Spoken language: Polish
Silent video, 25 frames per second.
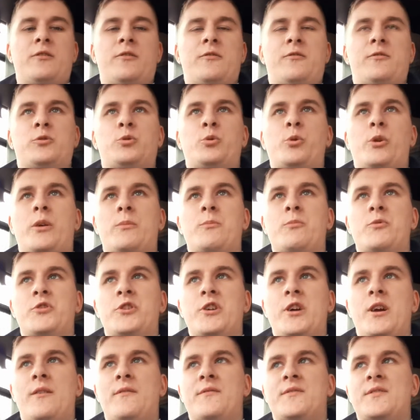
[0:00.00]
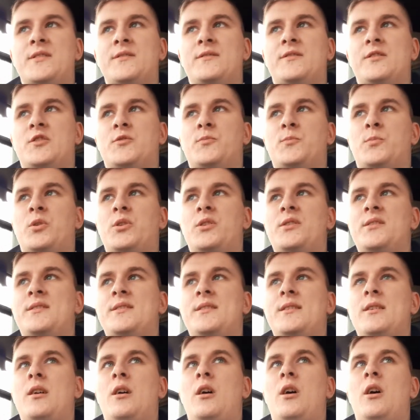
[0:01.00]
w których musiałem wzywać
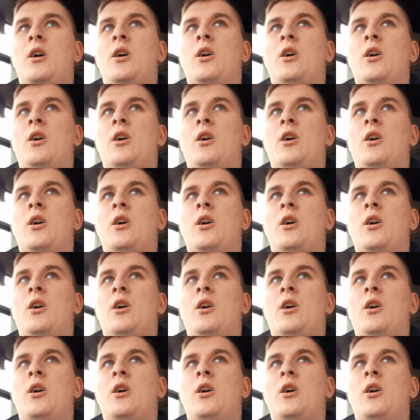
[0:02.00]
policję?